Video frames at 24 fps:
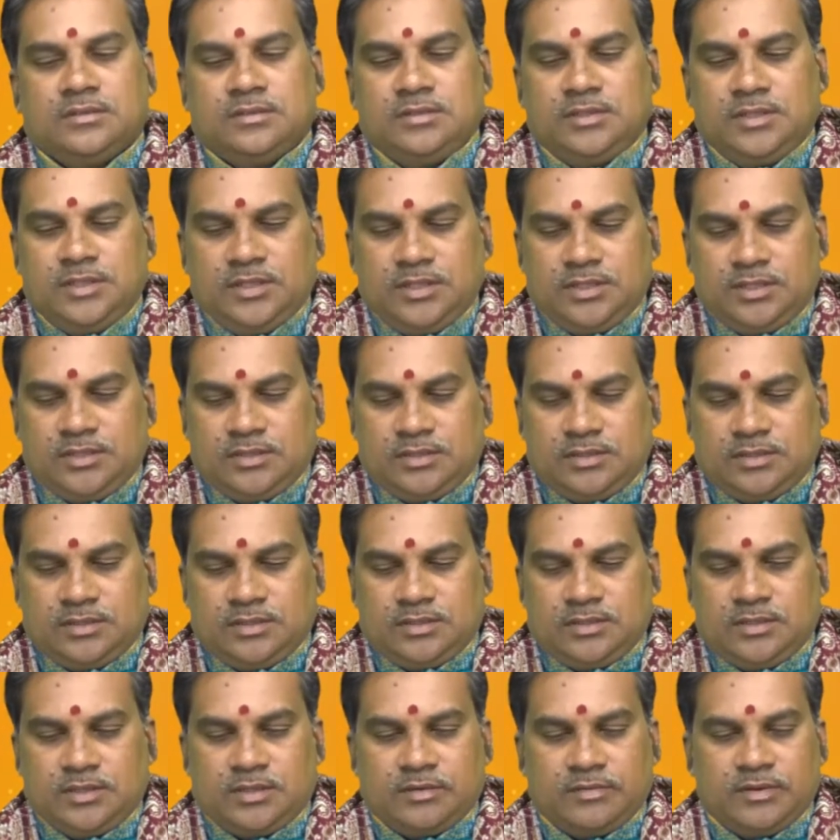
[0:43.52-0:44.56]
ది
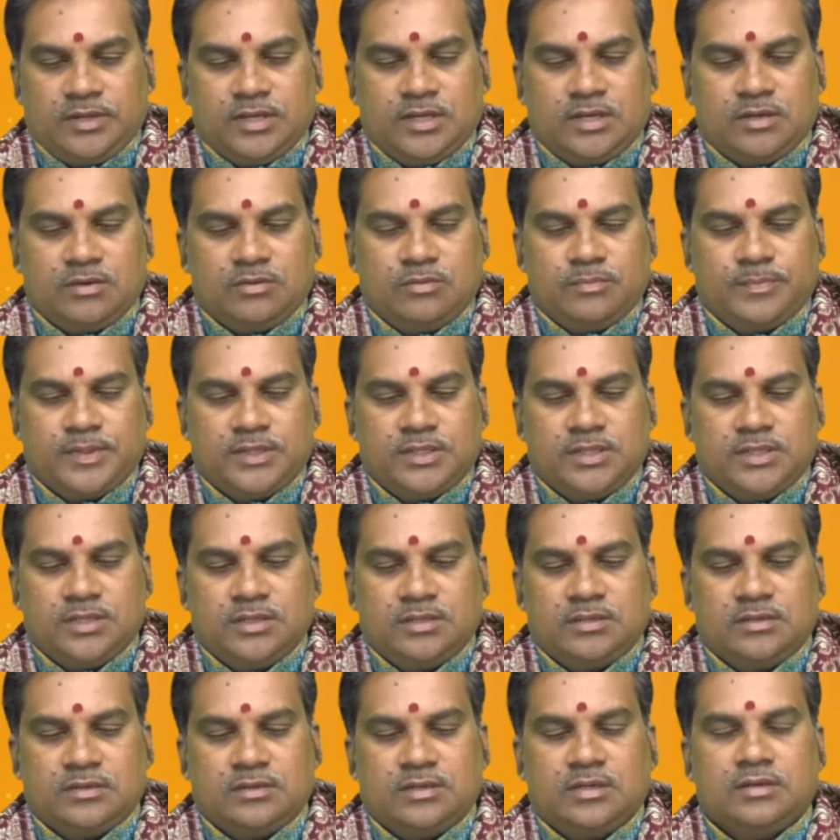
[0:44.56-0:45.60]
ఇరవై ఆరు పది
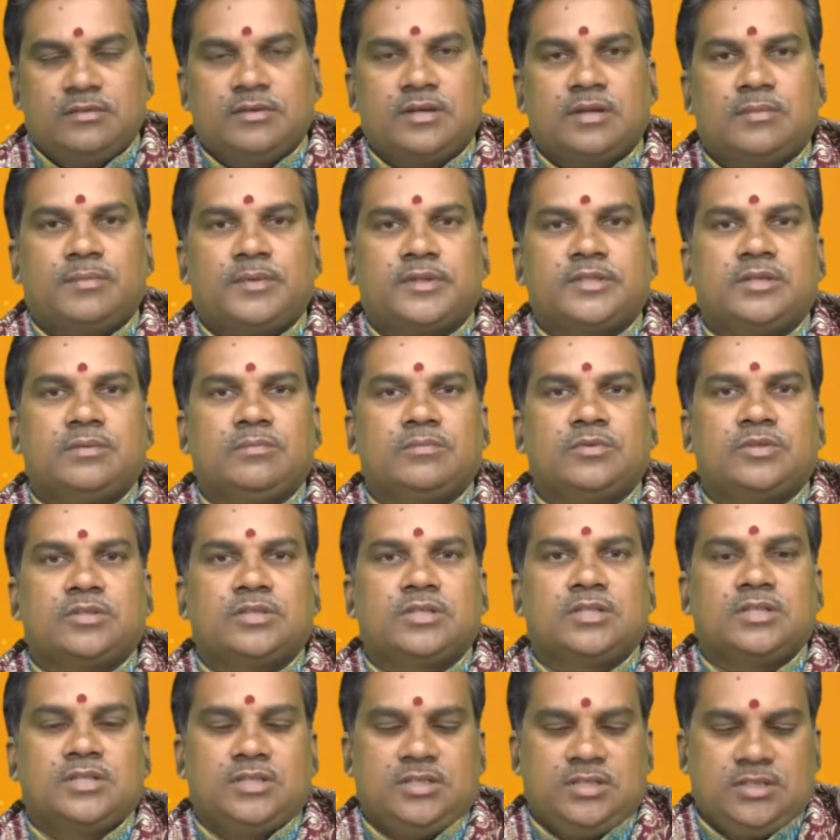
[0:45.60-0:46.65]
రెండు వేల పద్దెనిమిదో
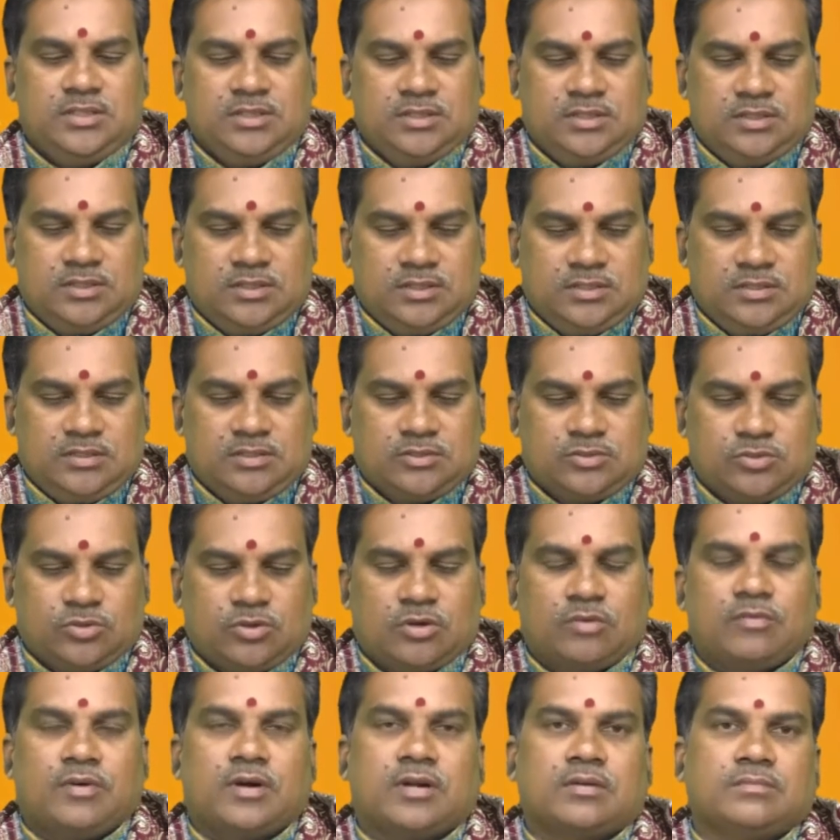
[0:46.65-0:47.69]
తేదీ
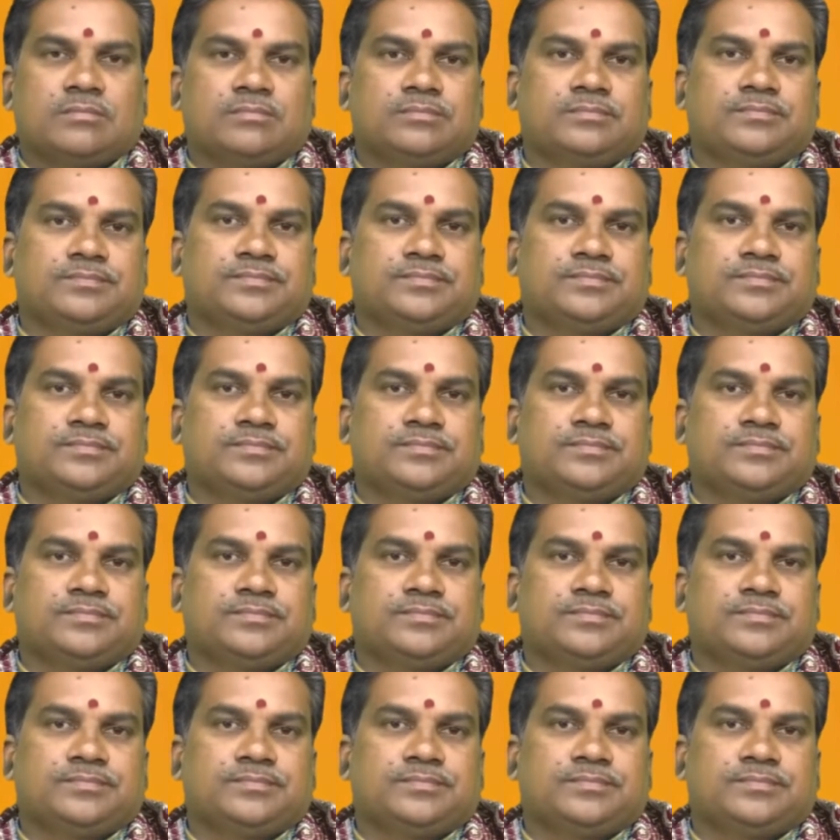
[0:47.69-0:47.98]
శుక్రవారం